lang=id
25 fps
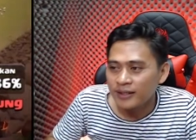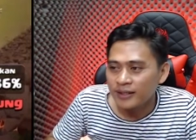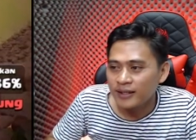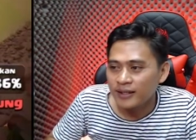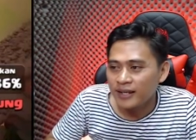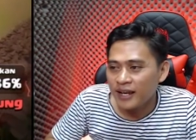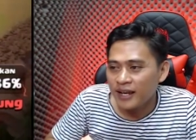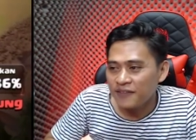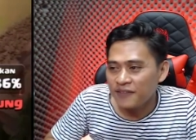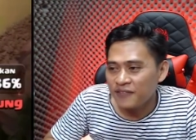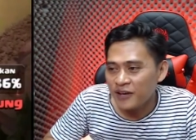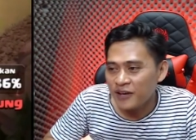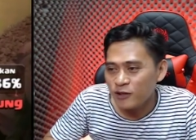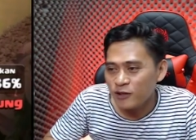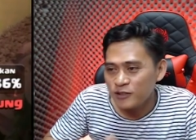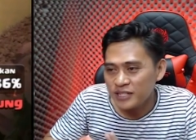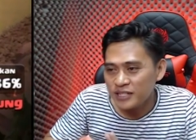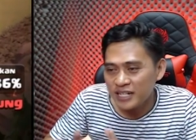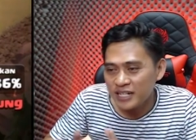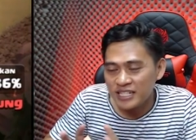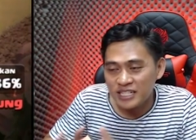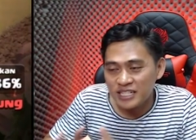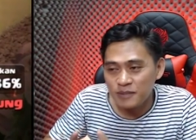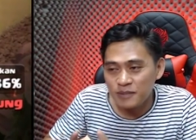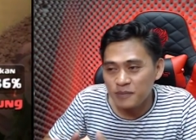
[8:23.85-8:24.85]
Lapahon
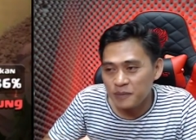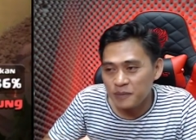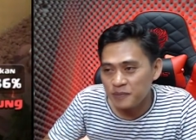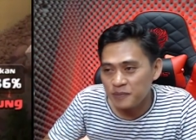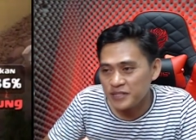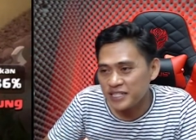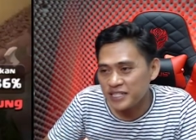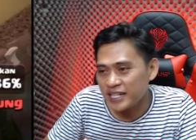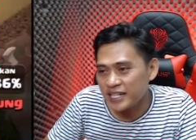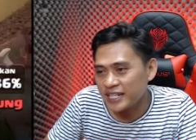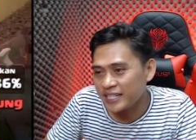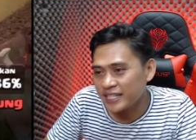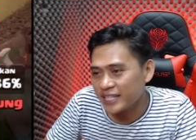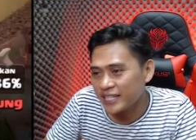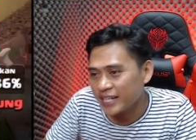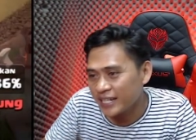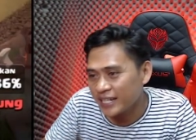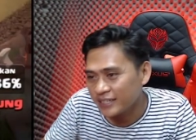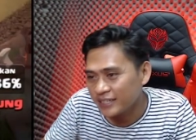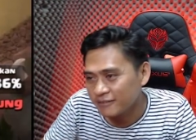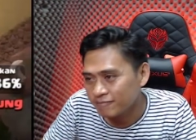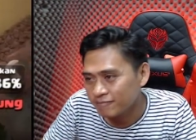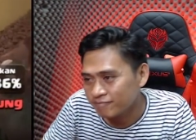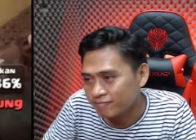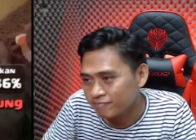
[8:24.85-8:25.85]
jangan sampai pecah ini
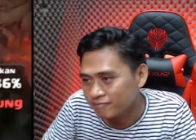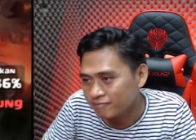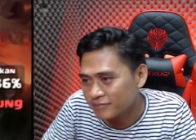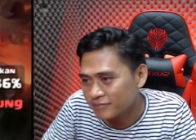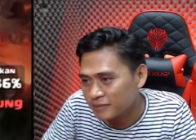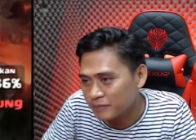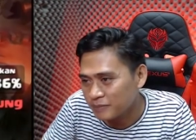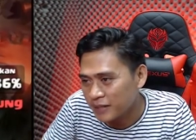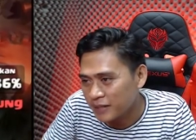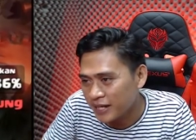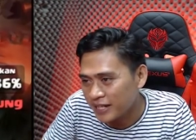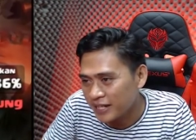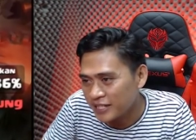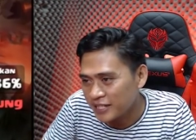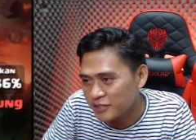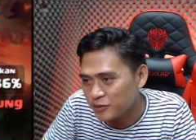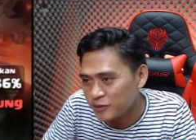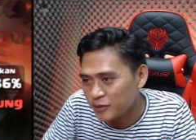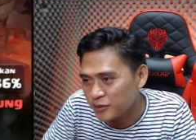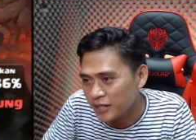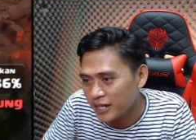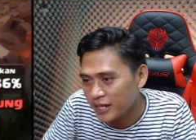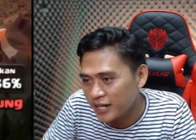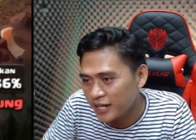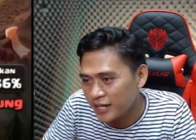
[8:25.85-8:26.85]
ya hmm, Berbahaya
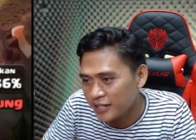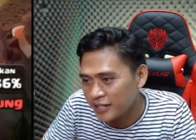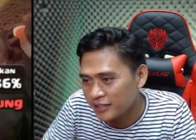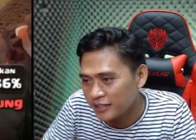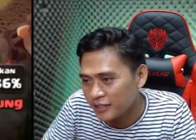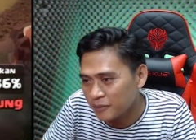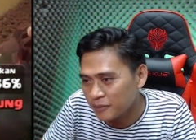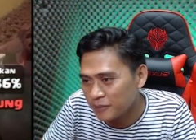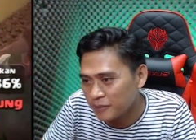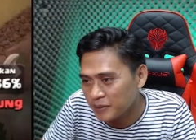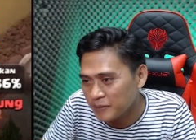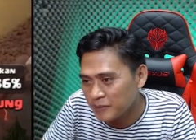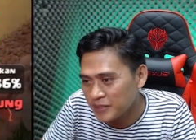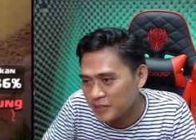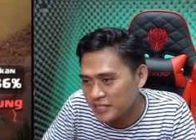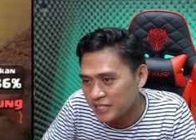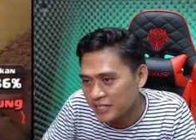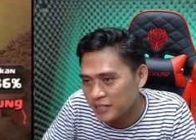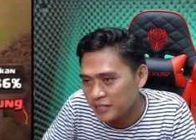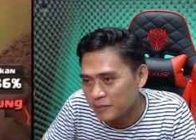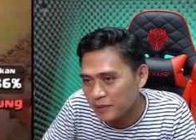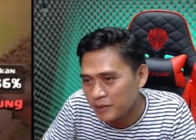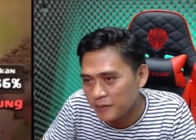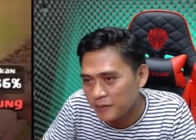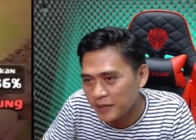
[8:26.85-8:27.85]
juga Tapi masih
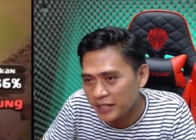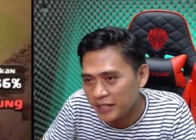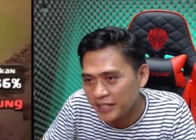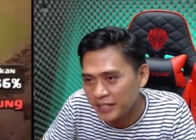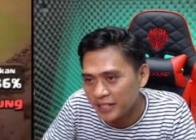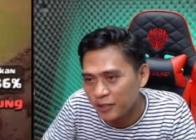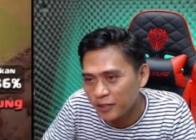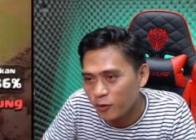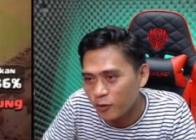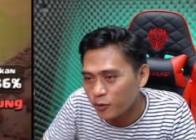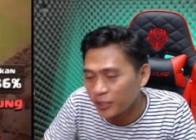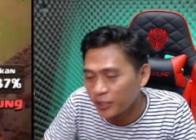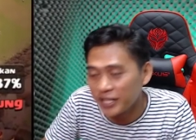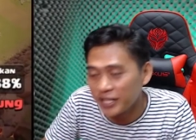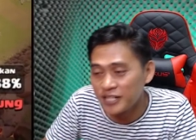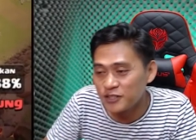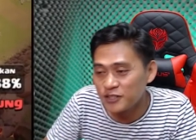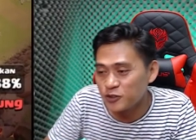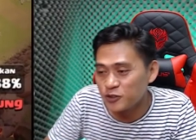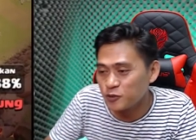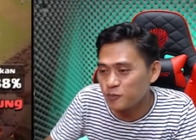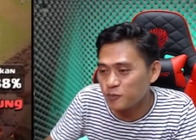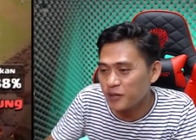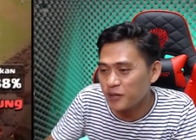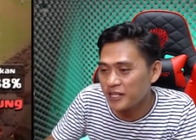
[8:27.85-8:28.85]
ada baru ranking Hogrider
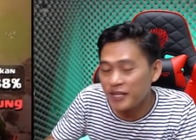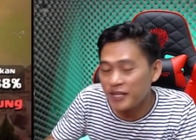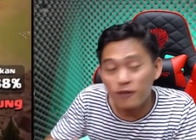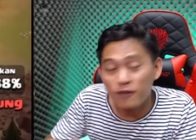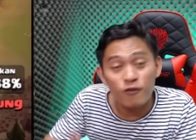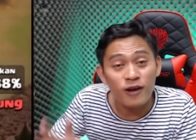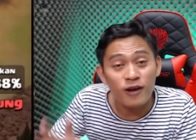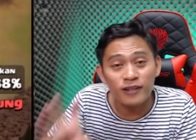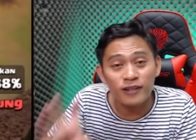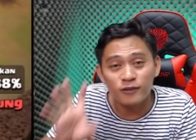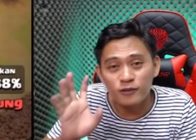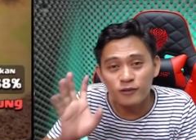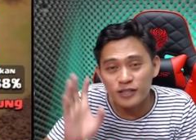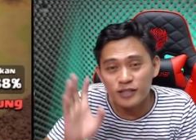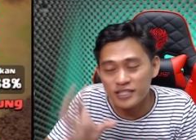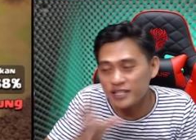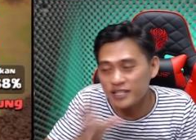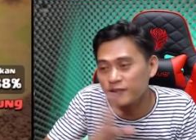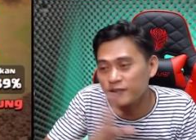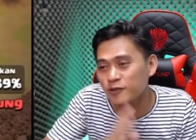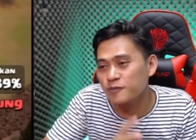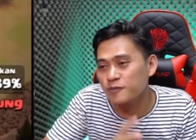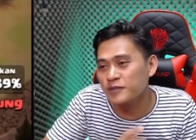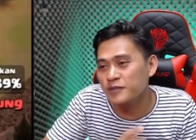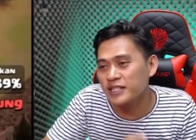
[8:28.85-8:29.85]
cukup banyak Waktunya
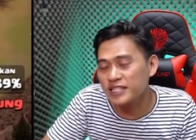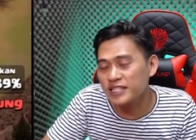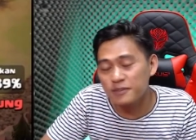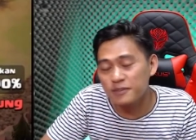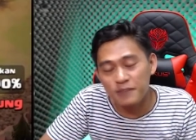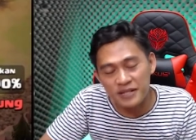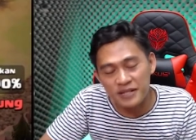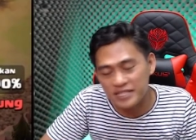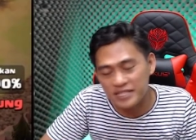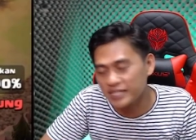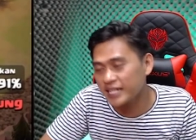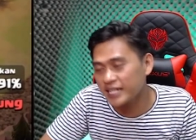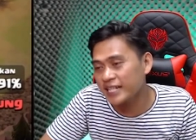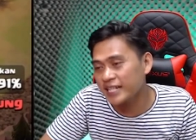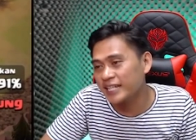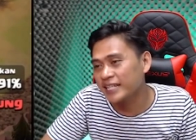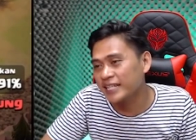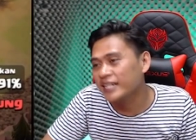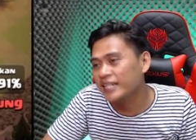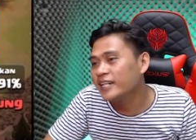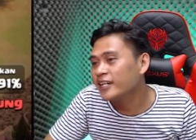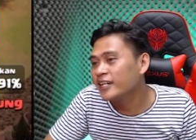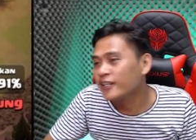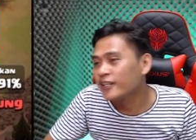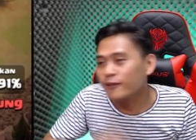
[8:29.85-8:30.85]
satu menit Cepat sekali
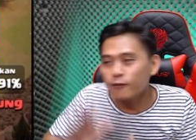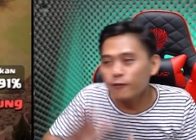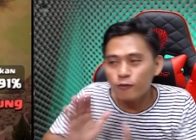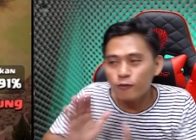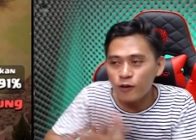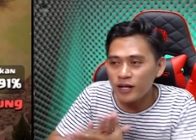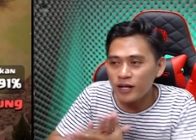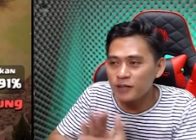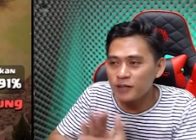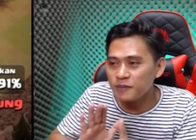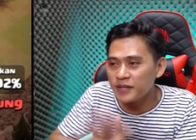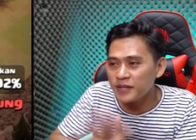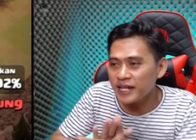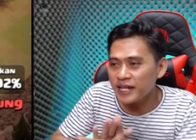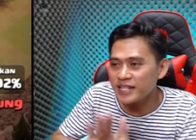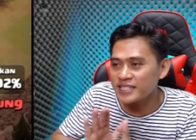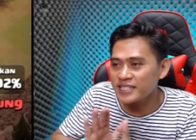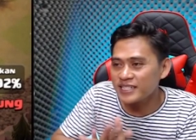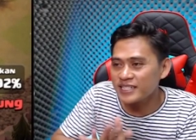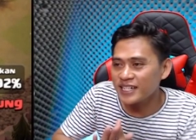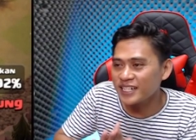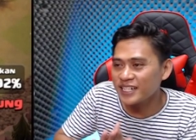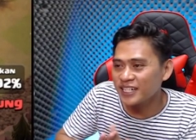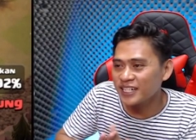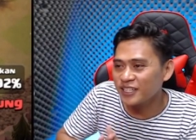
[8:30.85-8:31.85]
Luar
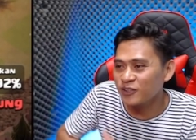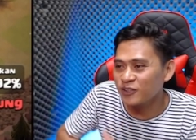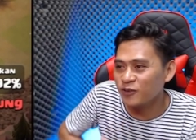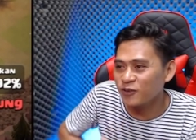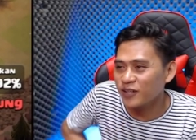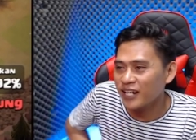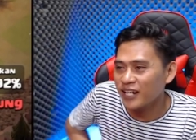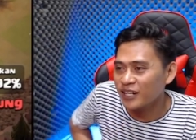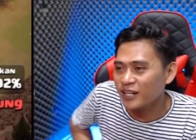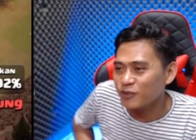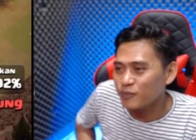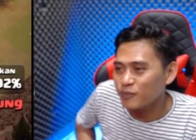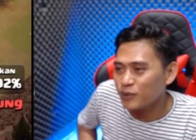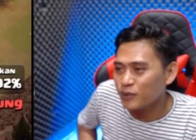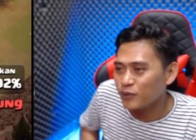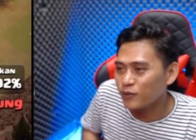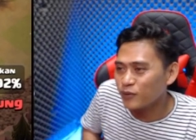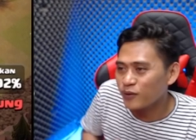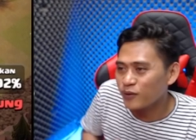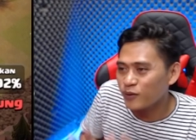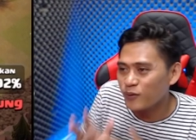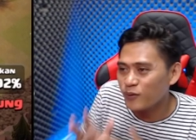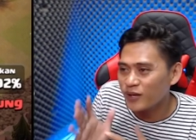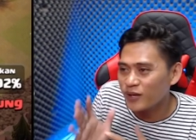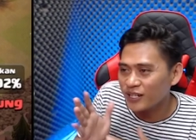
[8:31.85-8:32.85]
biasa Dan Tornado baru
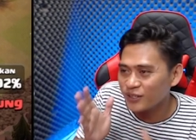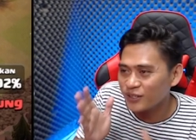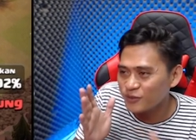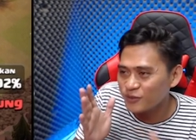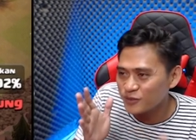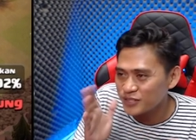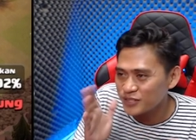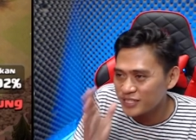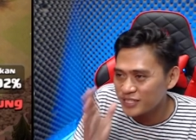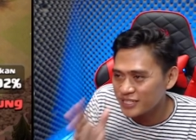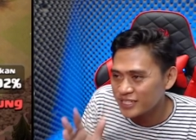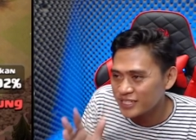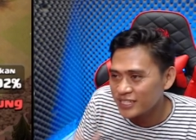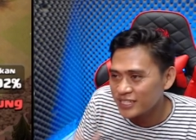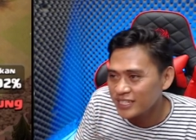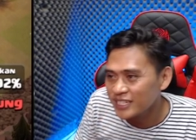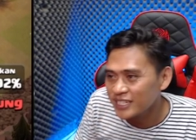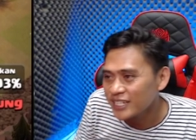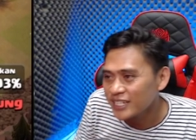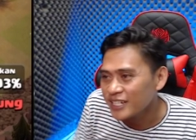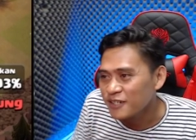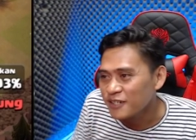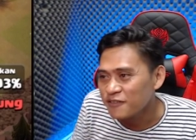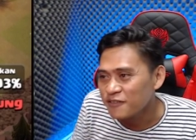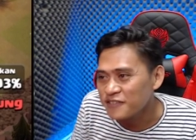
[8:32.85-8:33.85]
keluar itu si
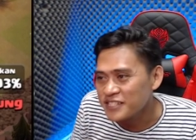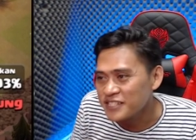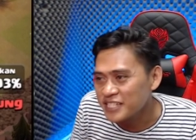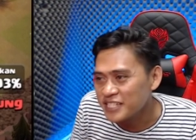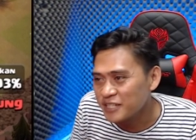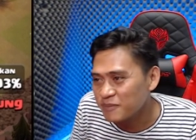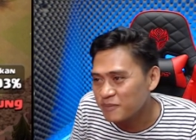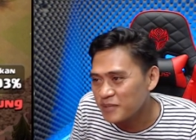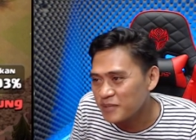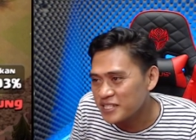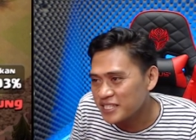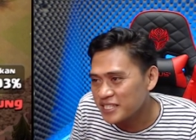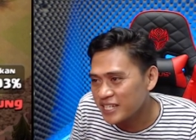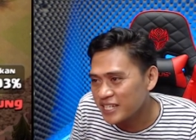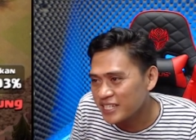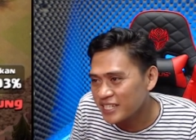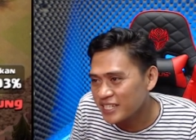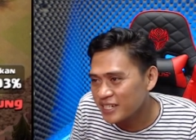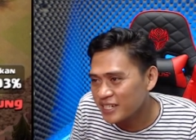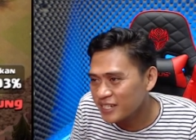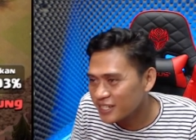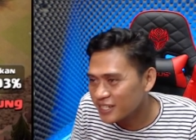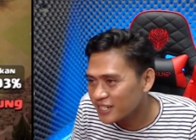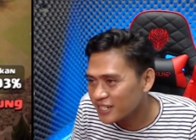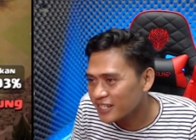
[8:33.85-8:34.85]
Wizard
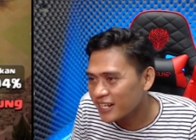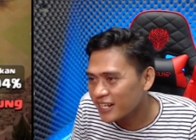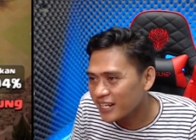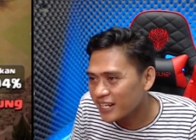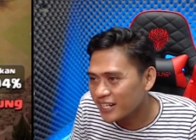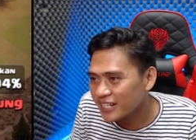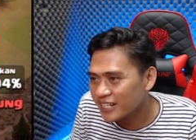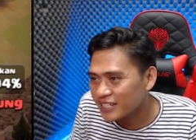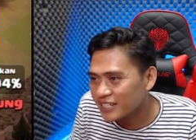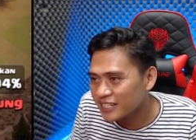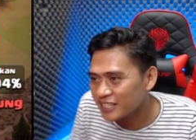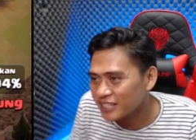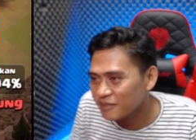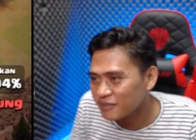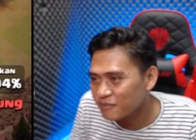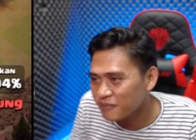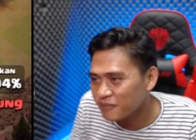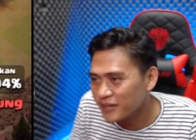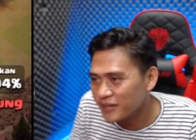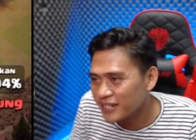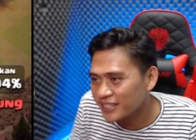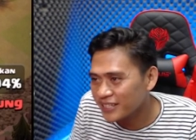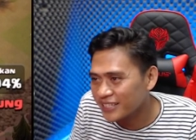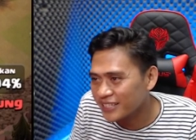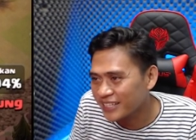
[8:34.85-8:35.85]
pestanya Lari di
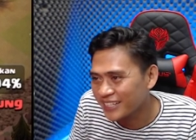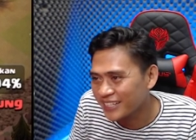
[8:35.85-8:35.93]
tempat